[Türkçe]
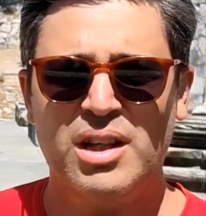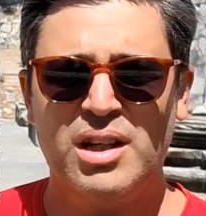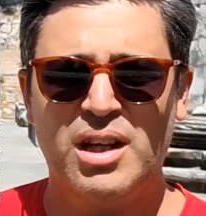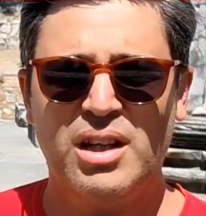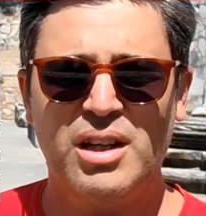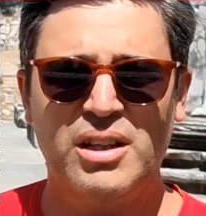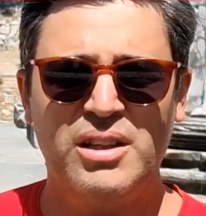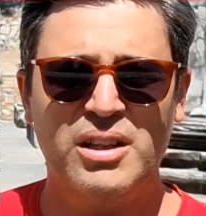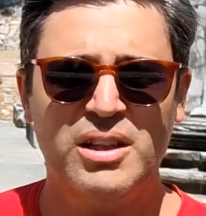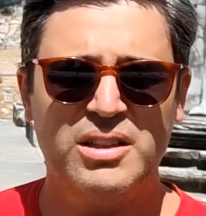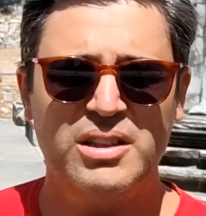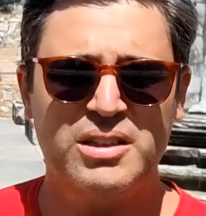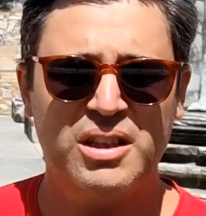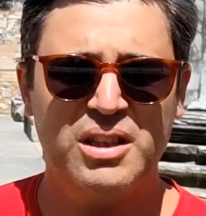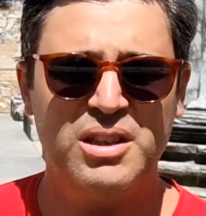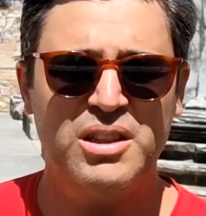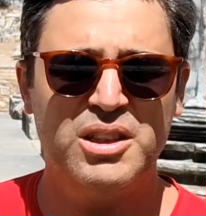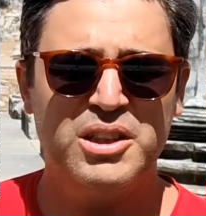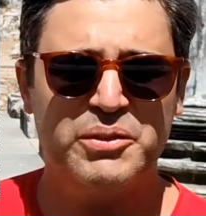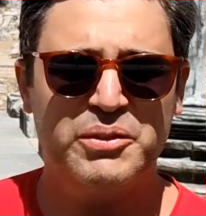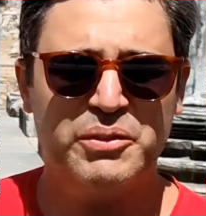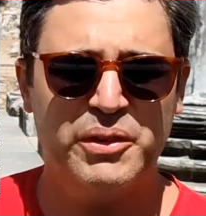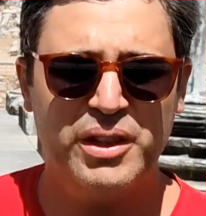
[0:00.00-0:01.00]
Kalede
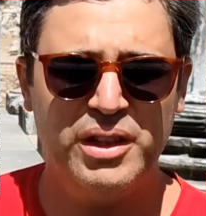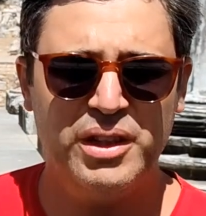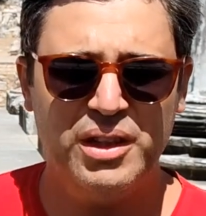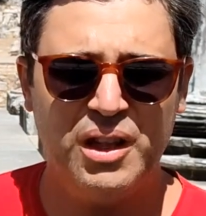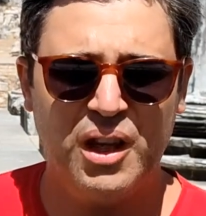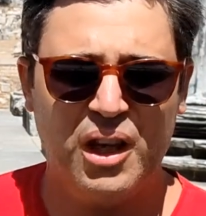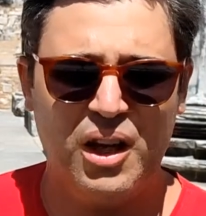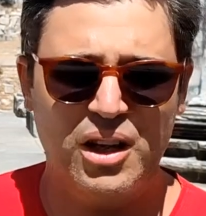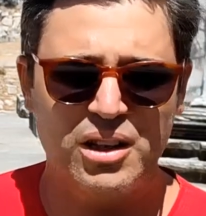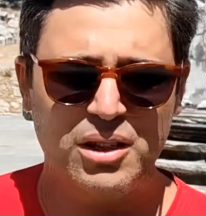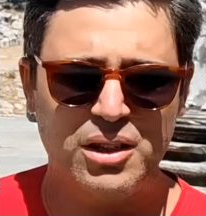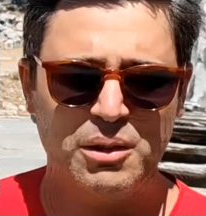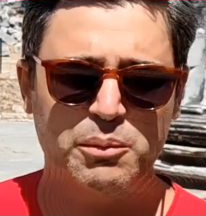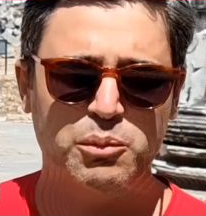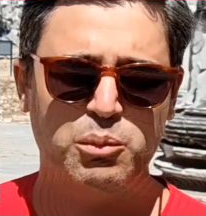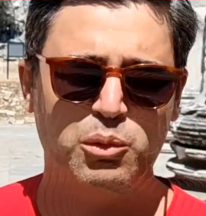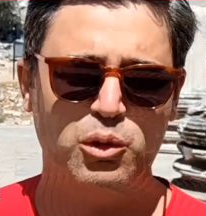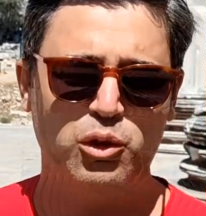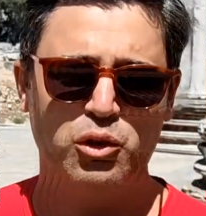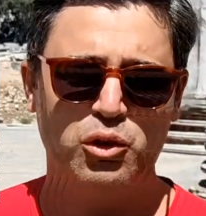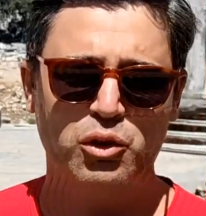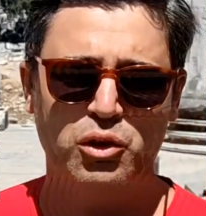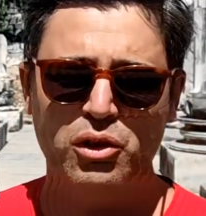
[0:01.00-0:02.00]
ise Lis ve Arda
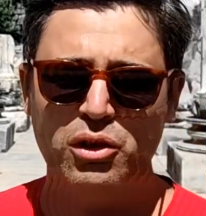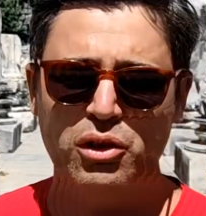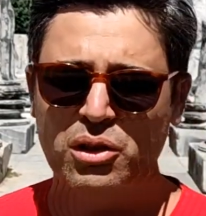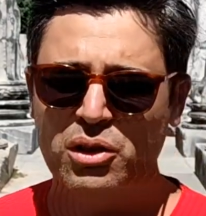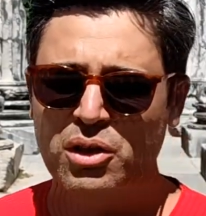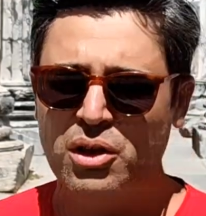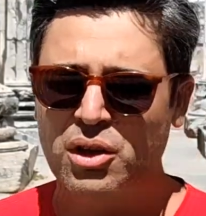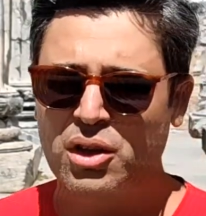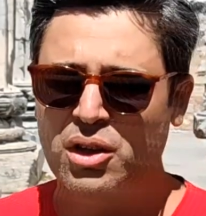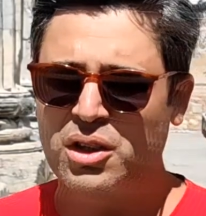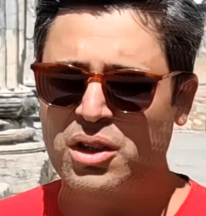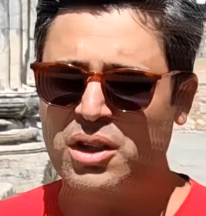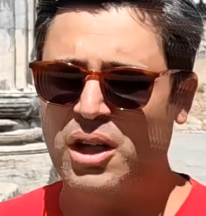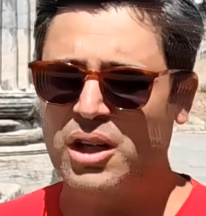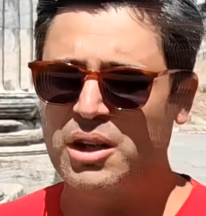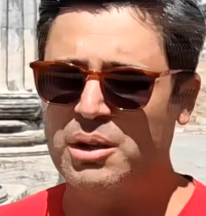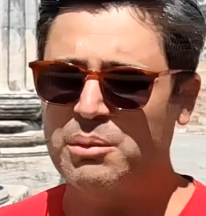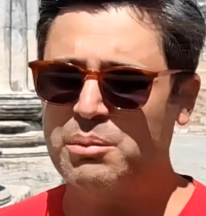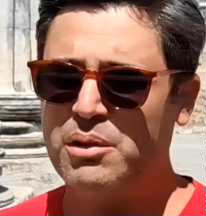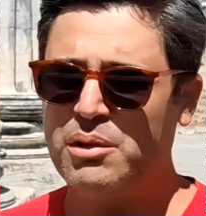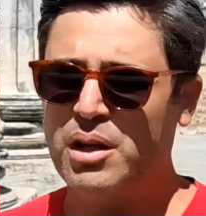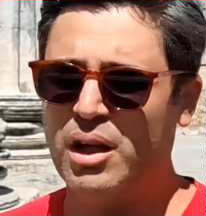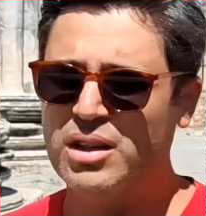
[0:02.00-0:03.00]
bulunuyor.
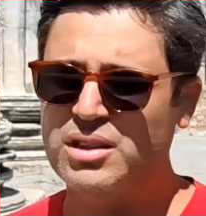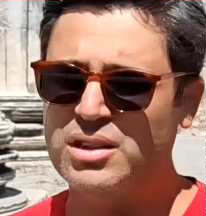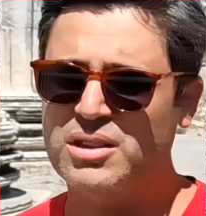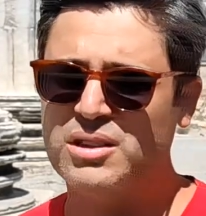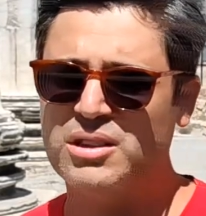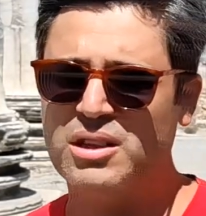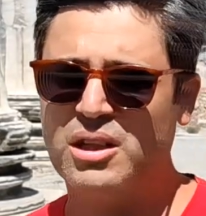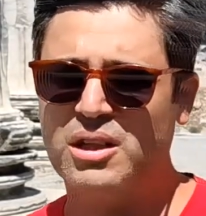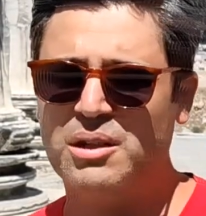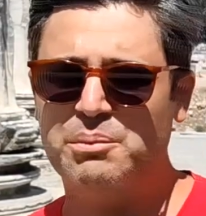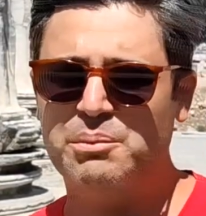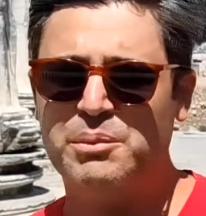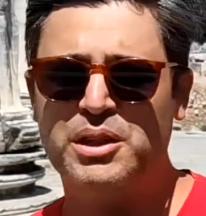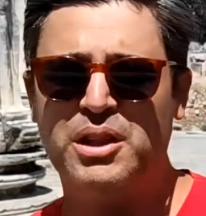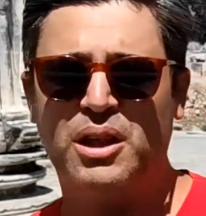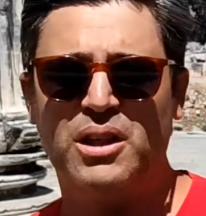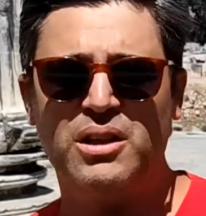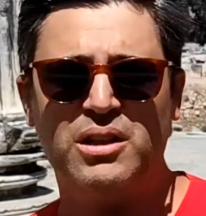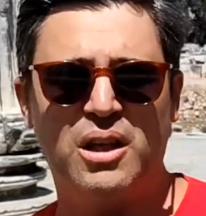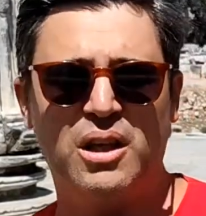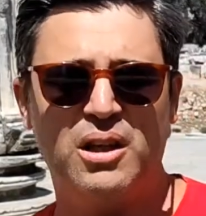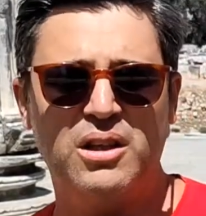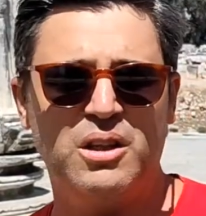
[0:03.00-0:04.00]
Yani aslında bir
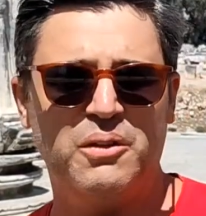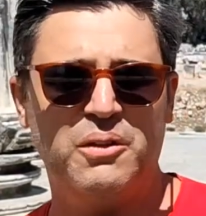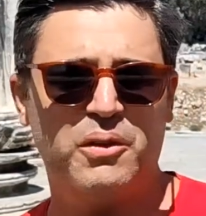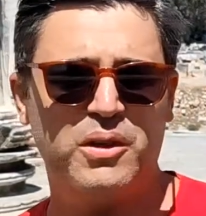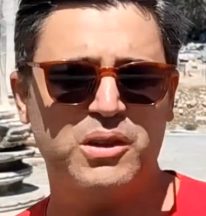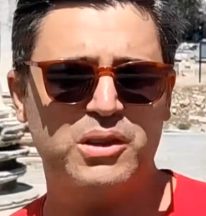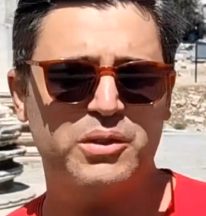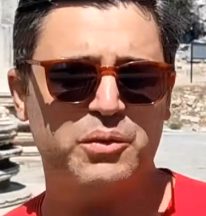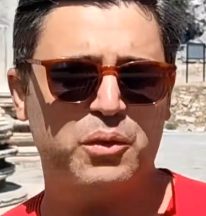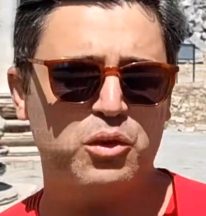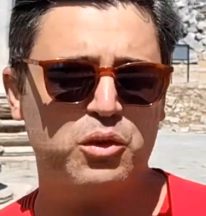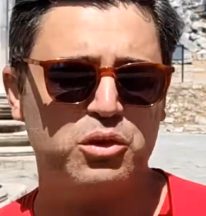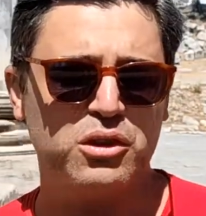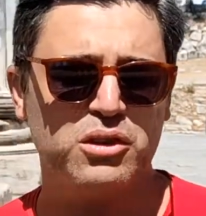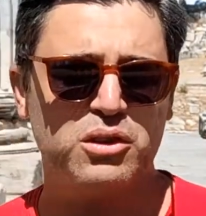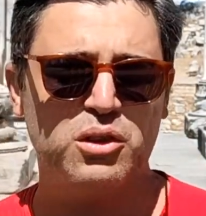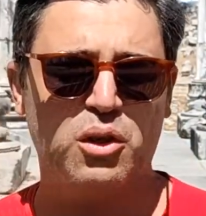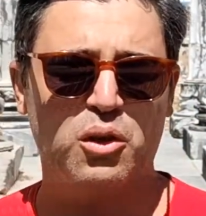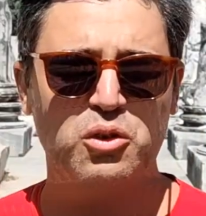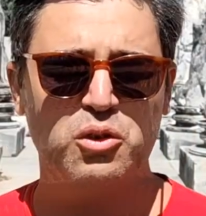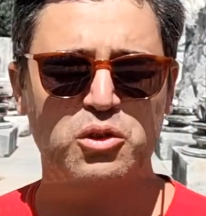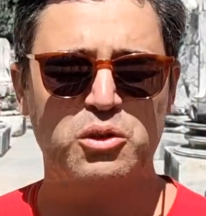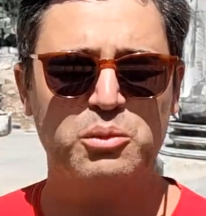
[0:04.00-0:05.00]
tane daha defansif orta
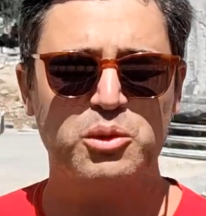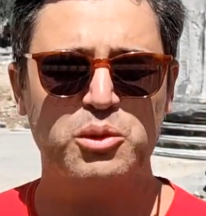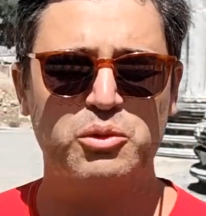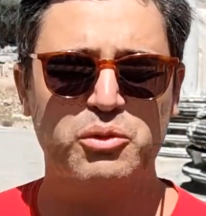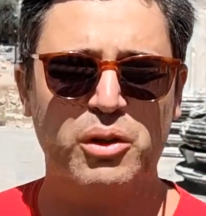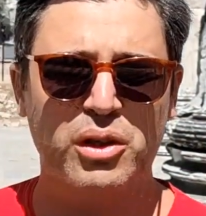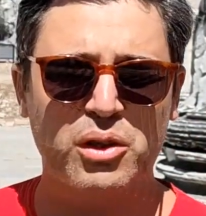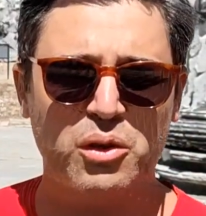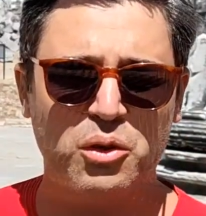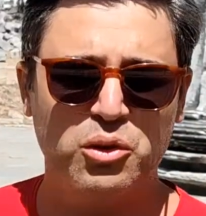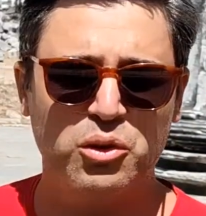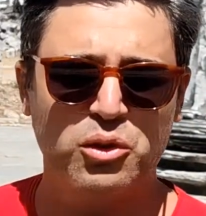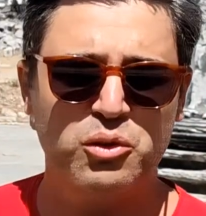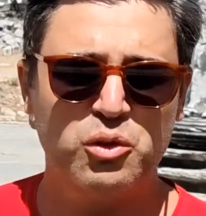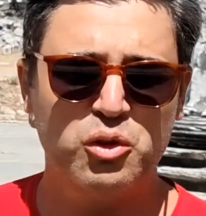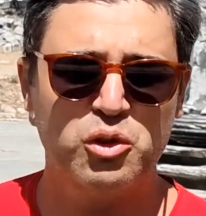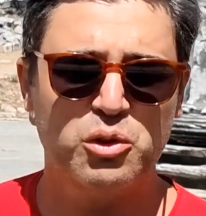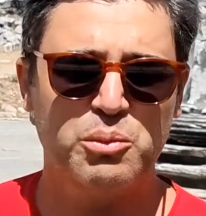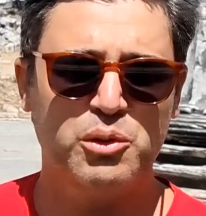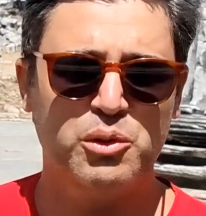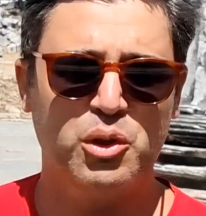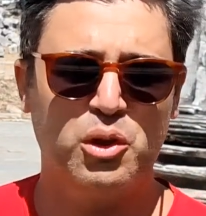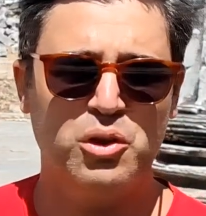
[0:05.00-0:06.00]
saha oyuncumuz var. Onun
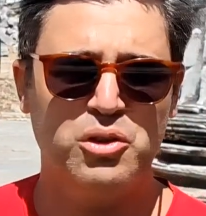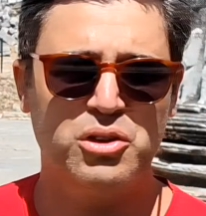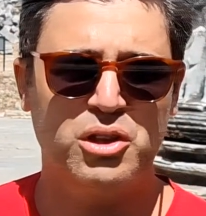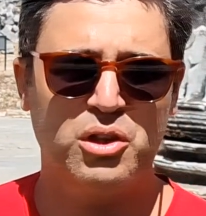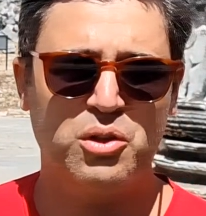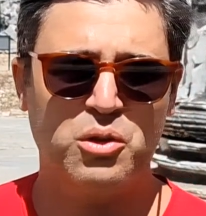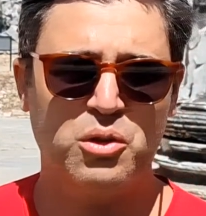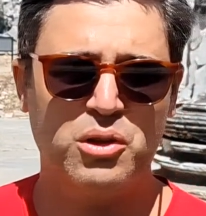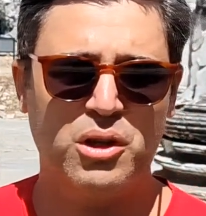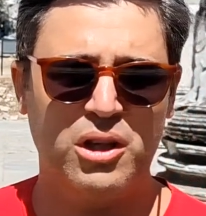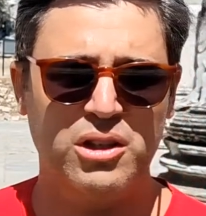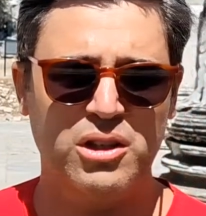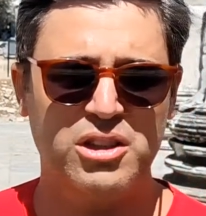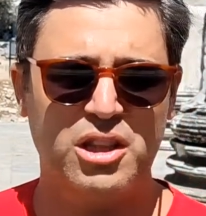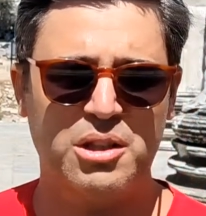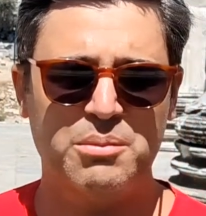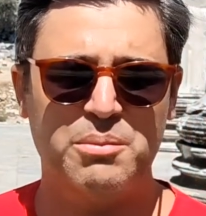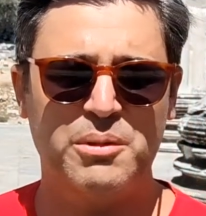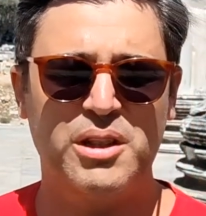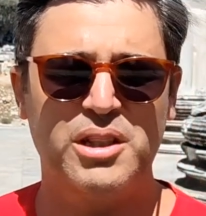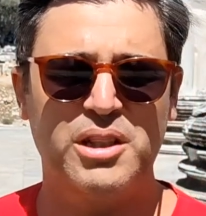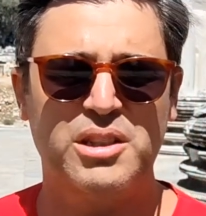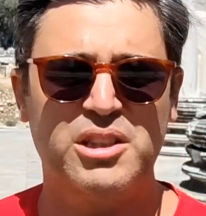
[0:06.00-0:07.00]
durumu ne olacak? O
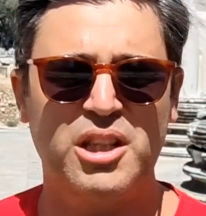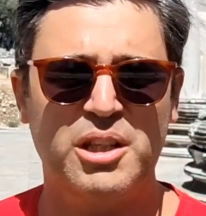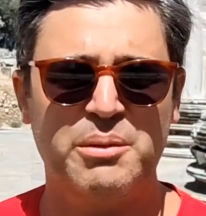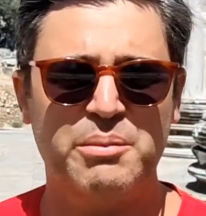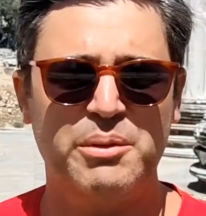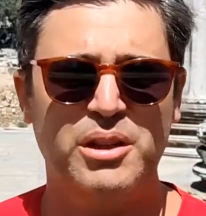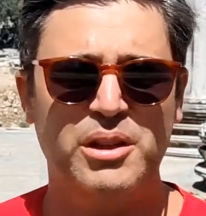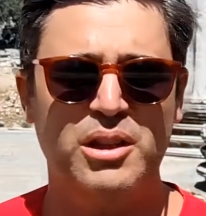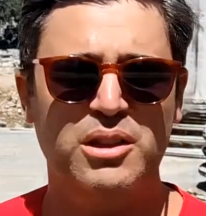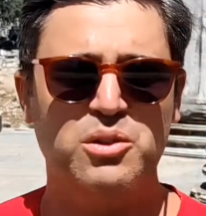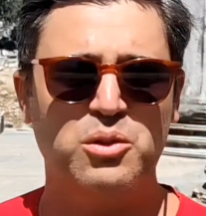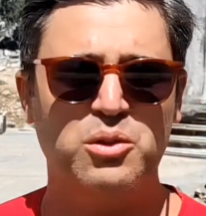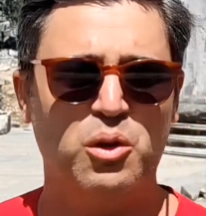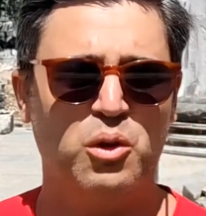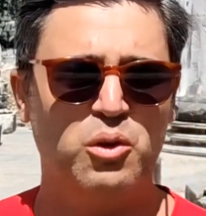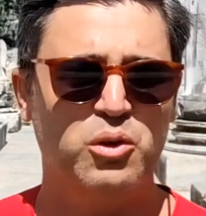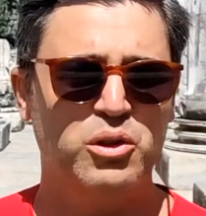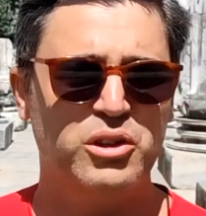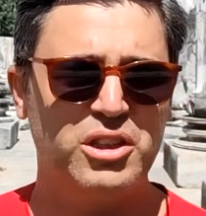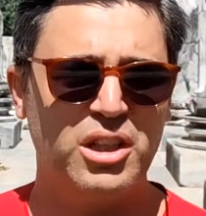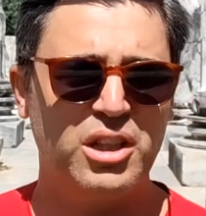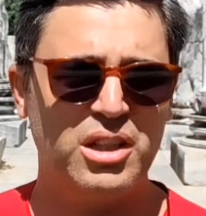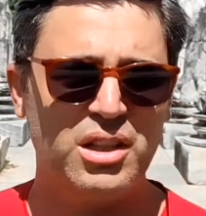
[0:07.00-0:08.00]
kalacak mı? Gidecek mi? Nasıl
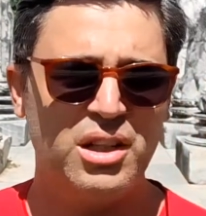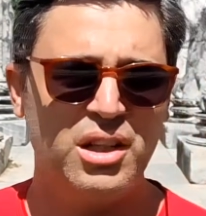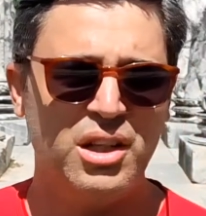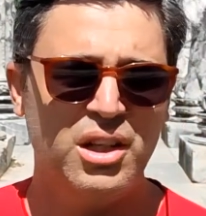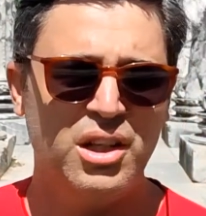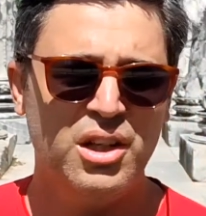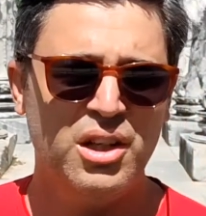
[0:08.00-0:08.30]
olacak?